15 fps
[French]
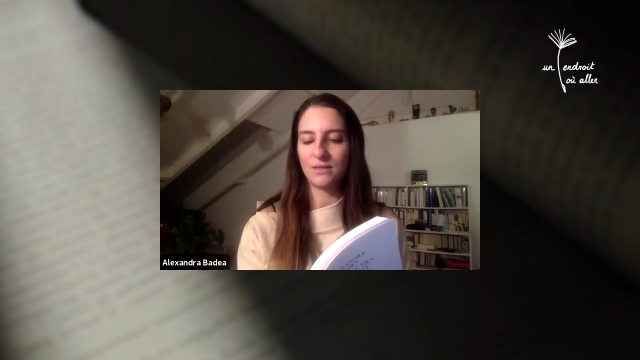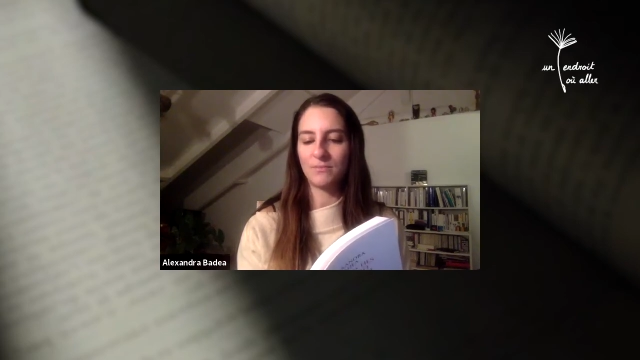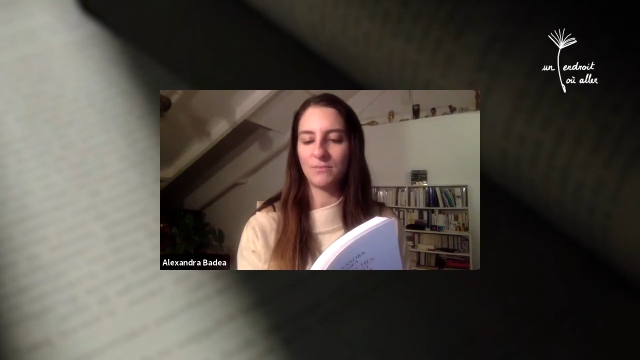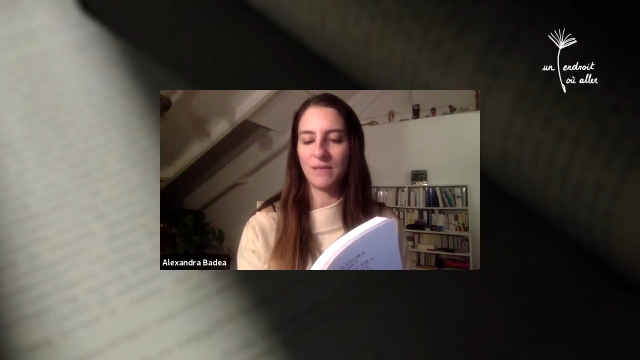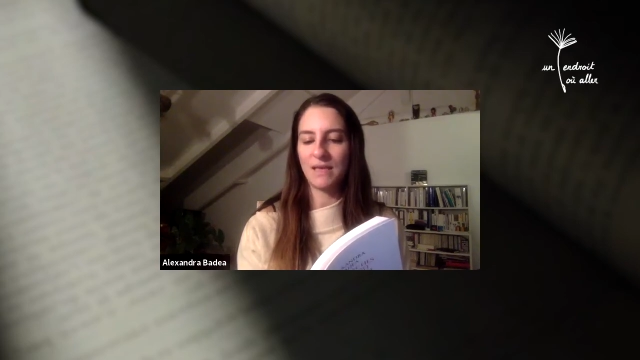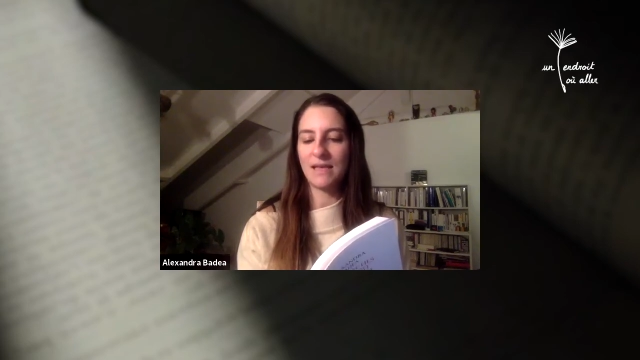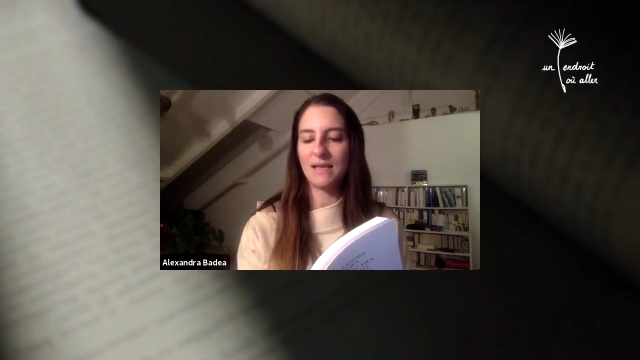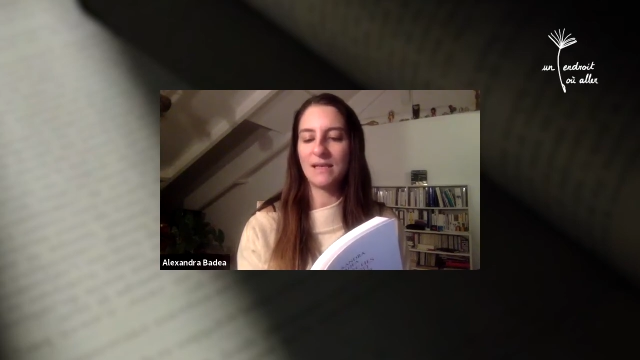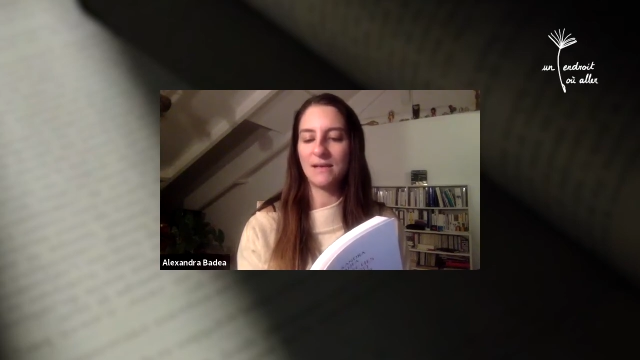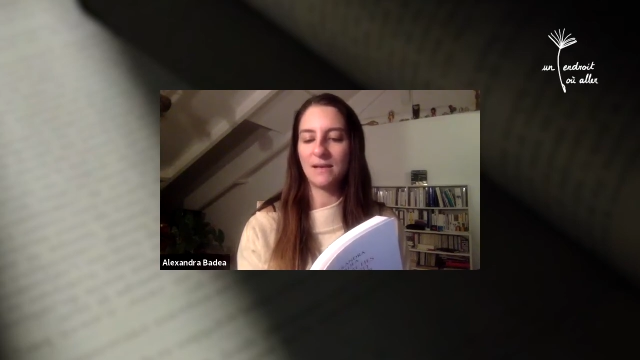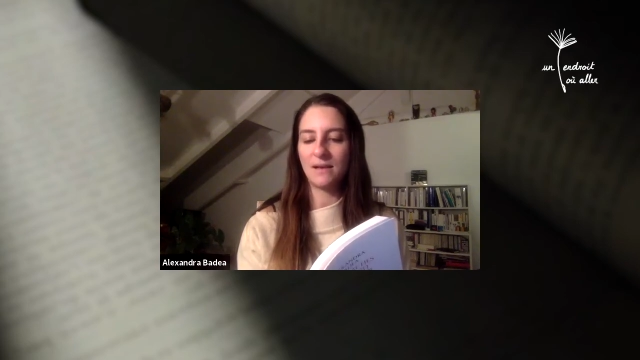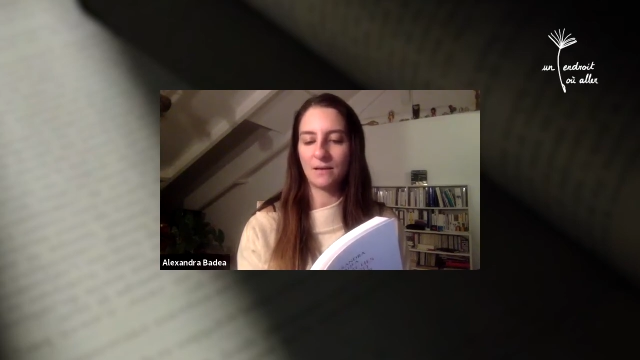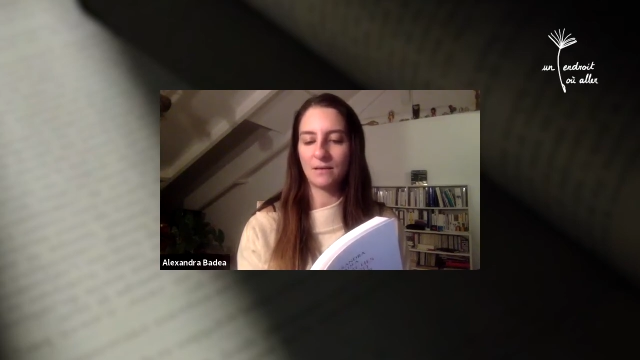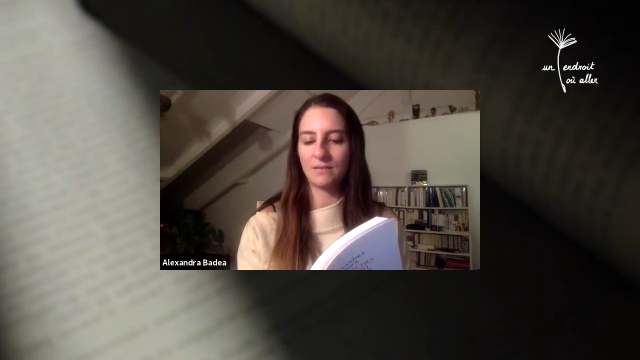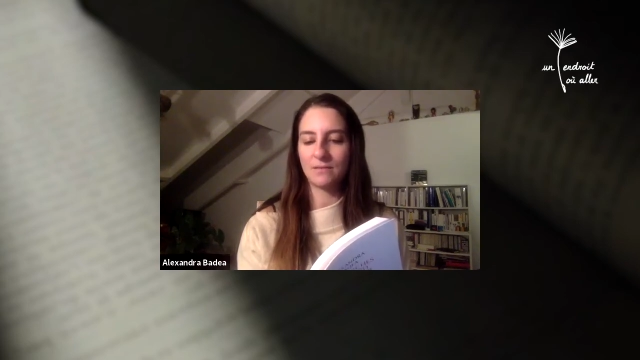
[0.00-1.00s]
mais elle est
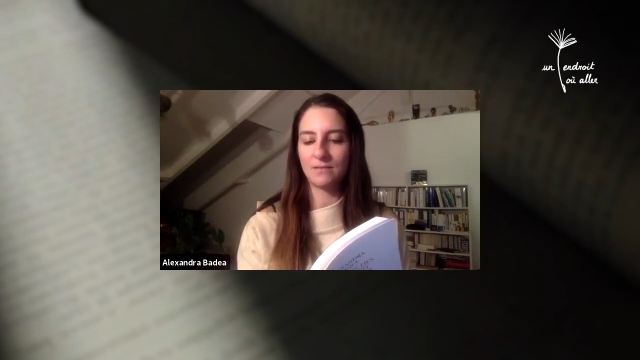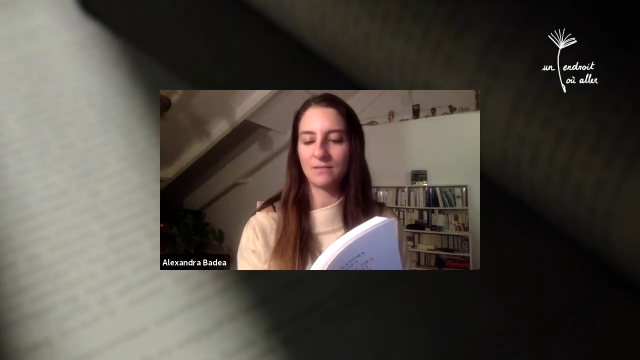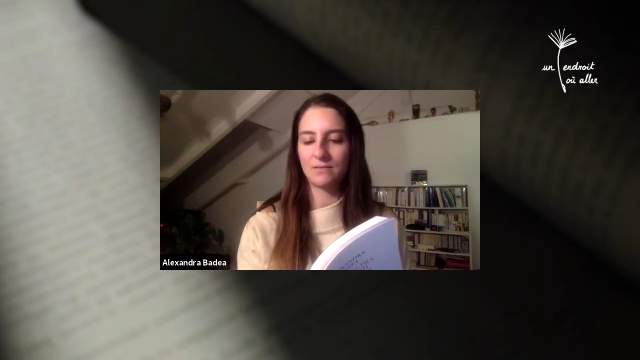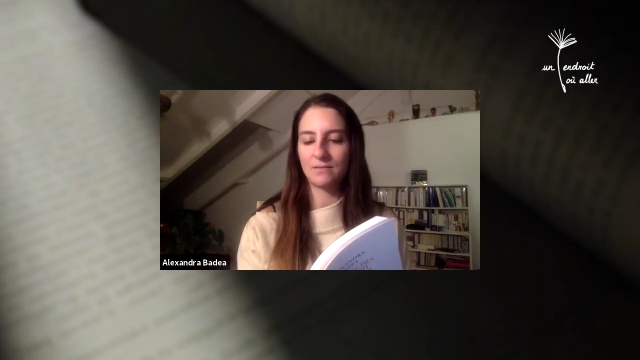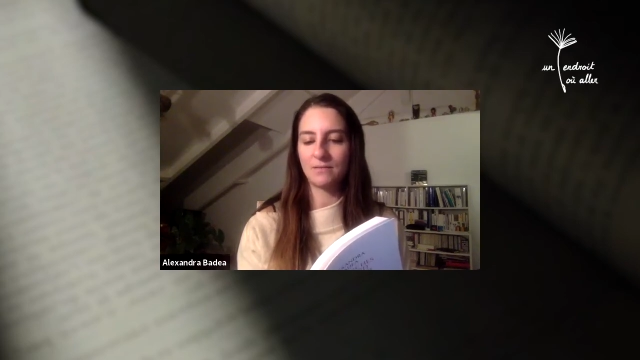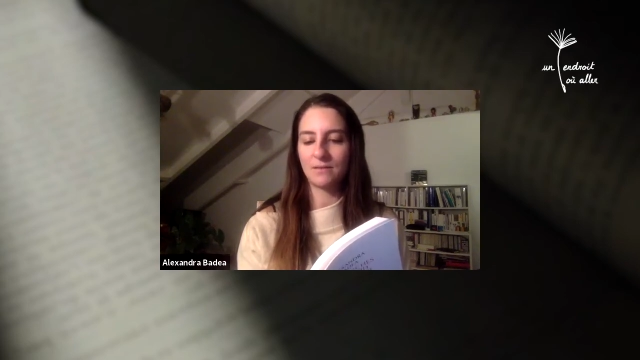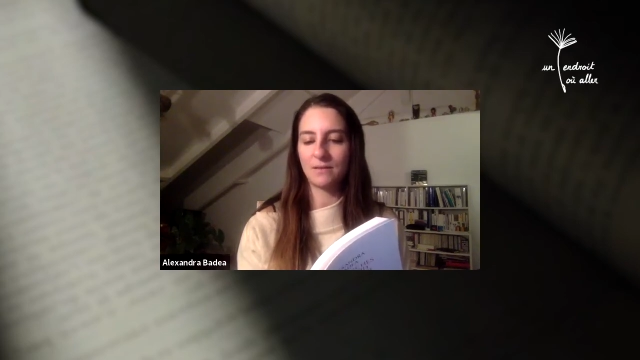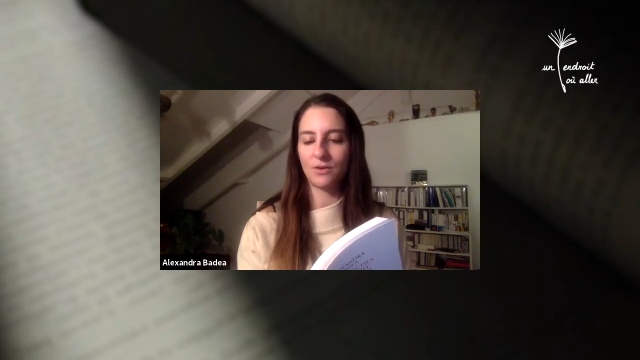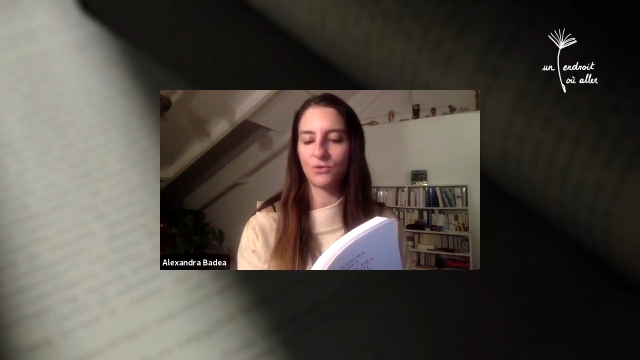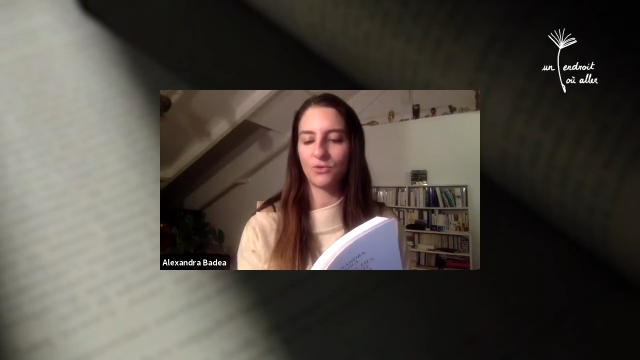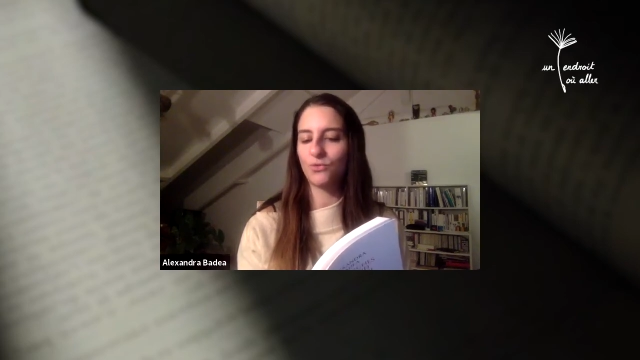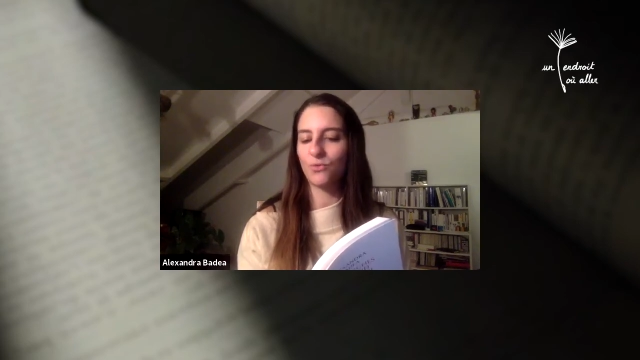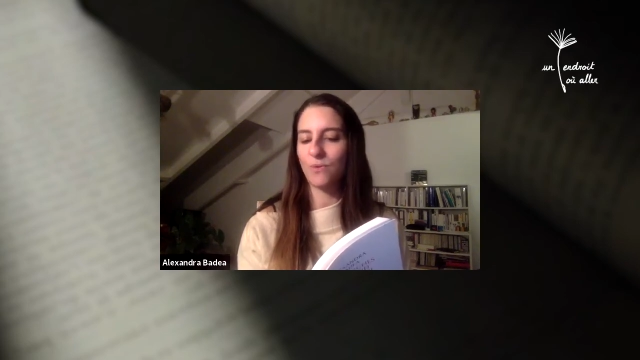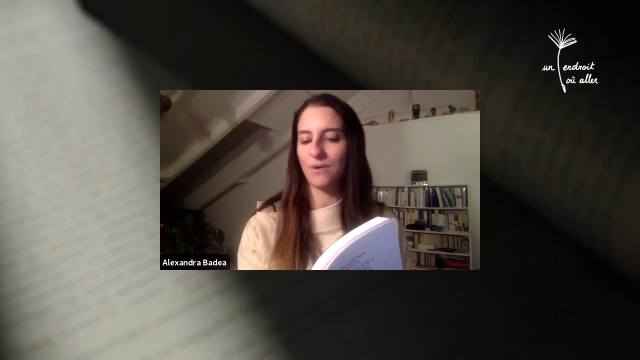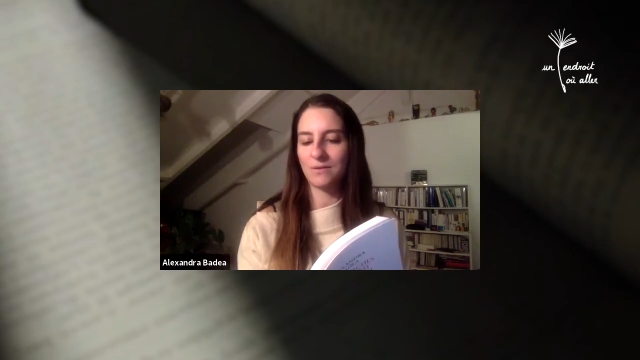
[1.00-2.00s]
là, en
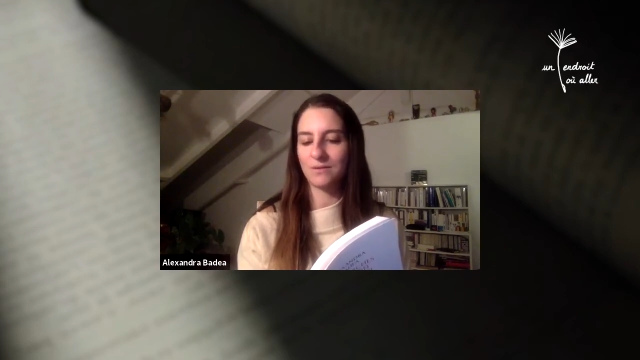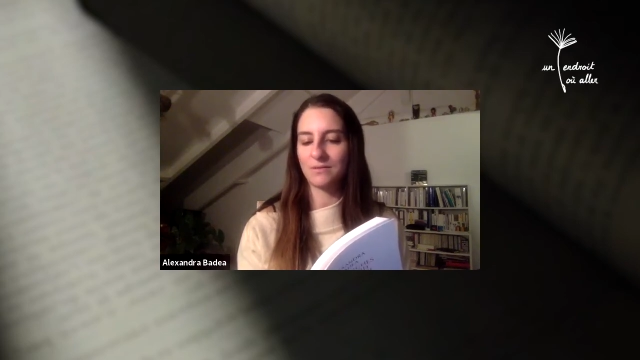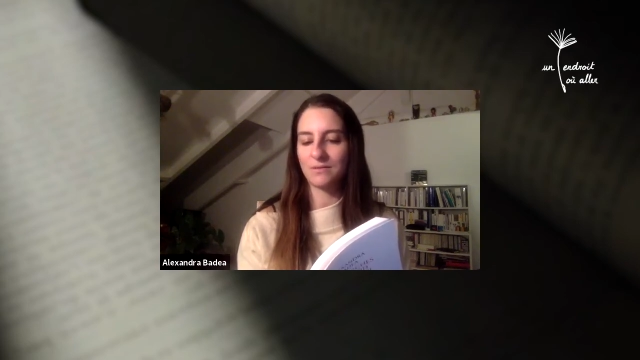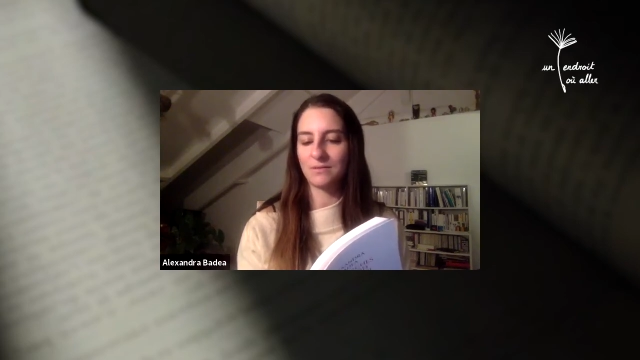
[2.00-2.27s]
toi.